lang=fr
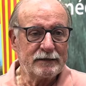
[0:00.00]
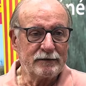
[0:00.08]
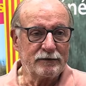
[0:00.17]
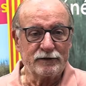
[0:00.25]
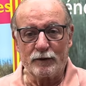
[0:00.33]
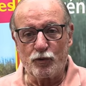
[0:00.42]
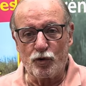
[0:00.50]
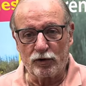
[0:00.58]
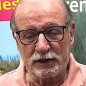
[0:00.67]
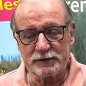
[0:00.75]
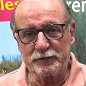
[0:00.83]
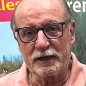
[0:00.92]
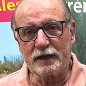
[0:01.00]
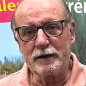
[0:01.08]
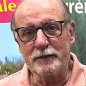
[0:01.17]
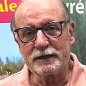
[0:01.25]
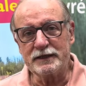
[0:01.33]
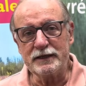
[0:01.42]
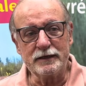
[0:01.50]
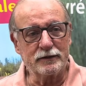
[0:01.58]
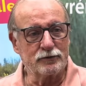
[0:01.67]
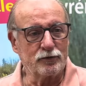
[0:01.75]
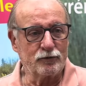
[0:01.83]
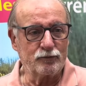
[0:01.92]
Euh, d'abord l'aspect climatique,
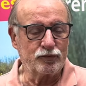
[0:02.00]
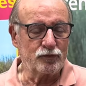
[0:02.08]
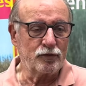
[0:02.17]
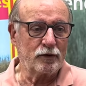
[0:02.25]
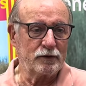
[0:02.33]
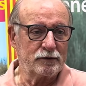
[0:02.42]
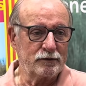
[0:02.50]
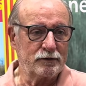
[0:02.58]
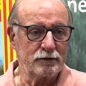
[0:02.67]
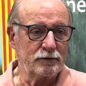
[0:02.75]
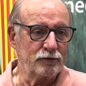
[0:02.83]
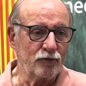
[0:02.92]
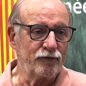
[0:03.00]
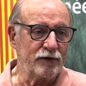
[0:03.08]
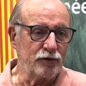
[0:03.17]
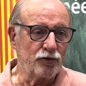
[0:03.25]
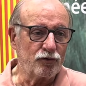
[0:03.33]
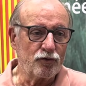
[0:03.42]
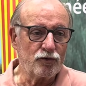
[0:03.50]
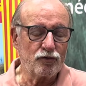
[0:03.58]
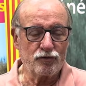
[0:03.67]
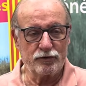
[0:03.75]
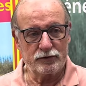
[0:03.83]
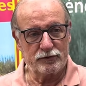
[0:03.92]
donc pour nos vignerons,